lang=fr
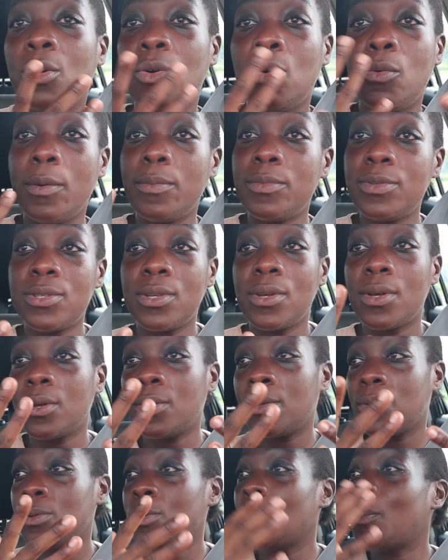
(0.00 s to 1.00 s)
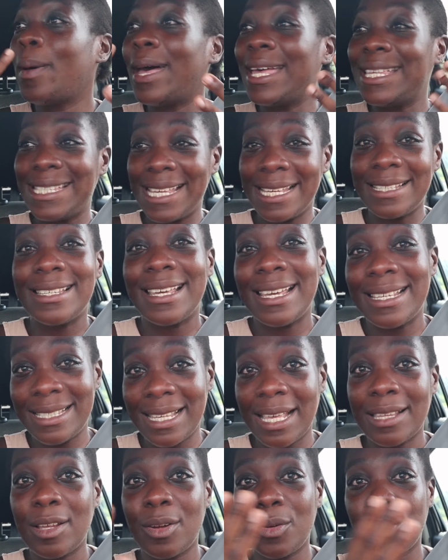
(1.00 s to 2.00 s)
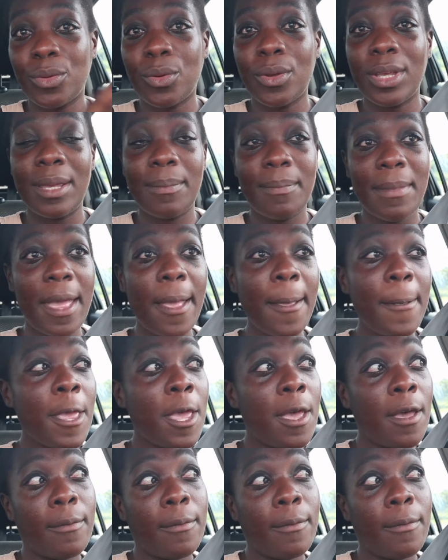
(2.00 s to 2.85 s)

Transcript: ou même sans ne pas être éternel, entre guillemets,